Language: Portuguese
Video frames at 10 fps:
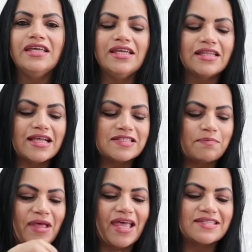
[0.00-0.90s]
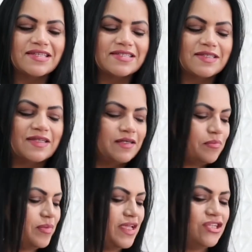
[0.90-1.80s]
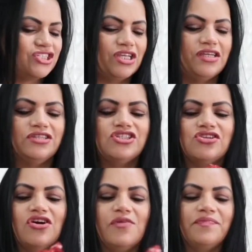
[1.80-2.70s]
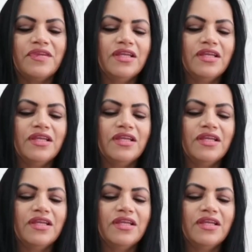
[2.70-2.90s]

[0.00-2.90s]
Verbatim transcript: E nas peças também, gente, ó.